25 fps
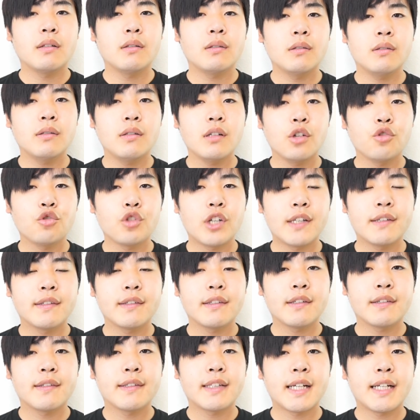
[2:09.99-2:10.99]
y
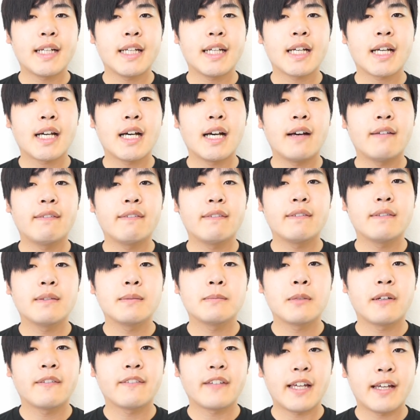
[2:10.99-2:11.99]
często zanika w
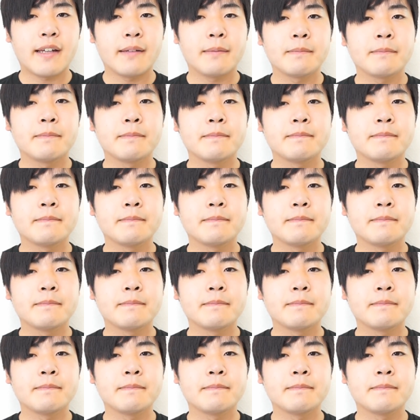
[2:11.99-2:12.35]
wymowie.